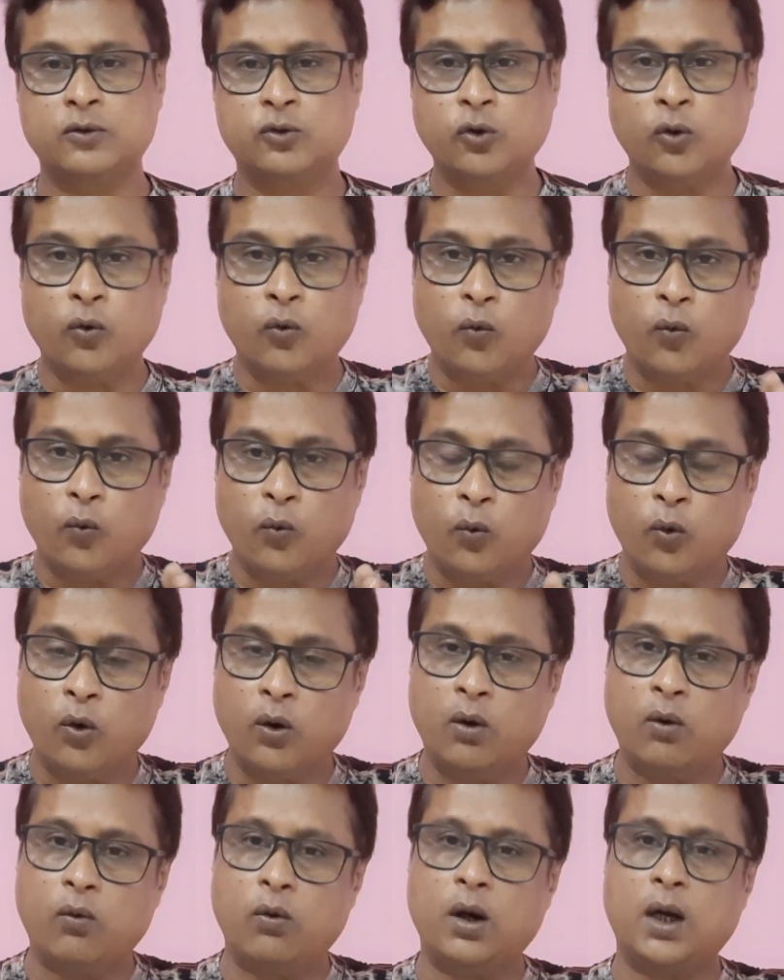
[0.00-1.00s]
तो
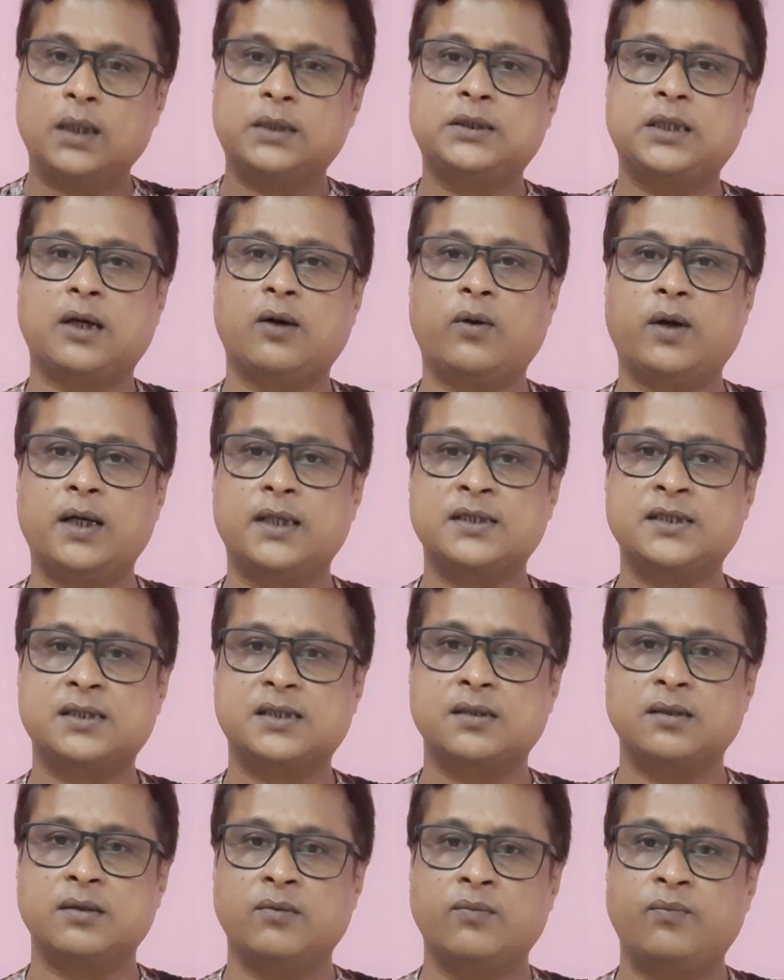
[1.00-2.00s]
वो वॉच आवर्स
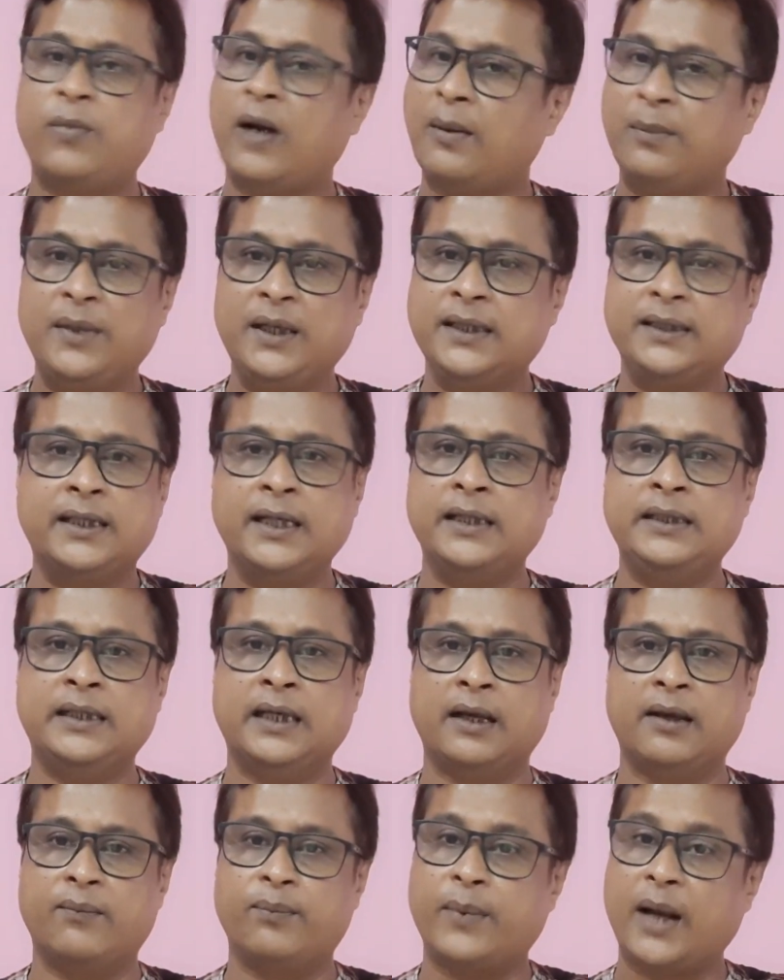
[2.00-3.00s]
पब्लिक नहीं
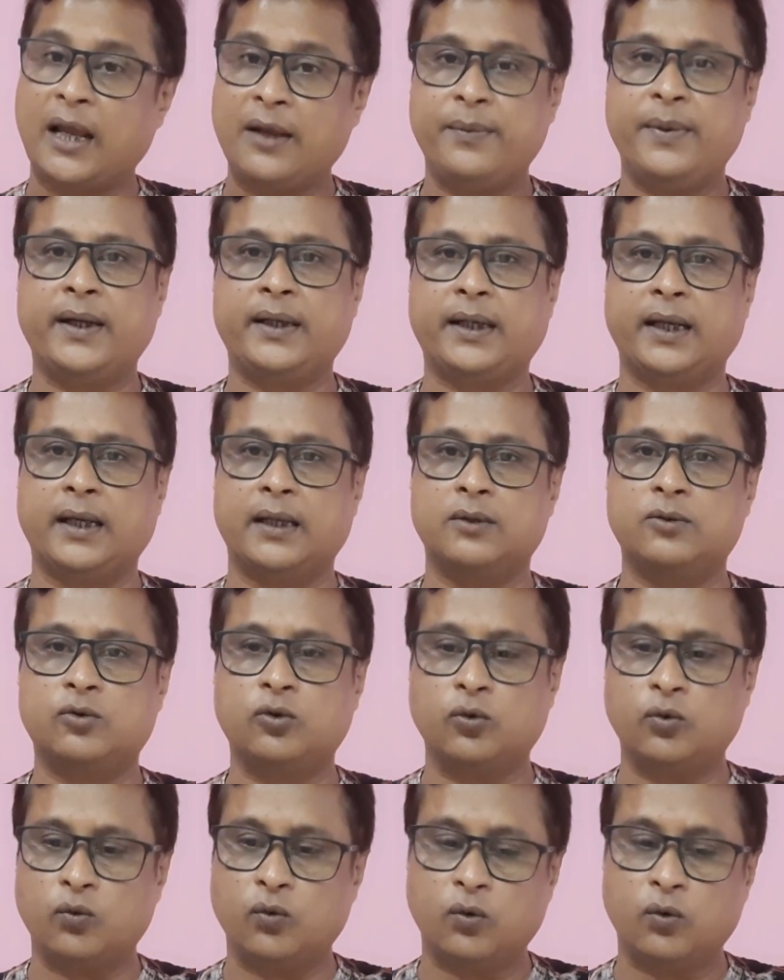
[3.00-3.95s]
है प्राइवेट है तो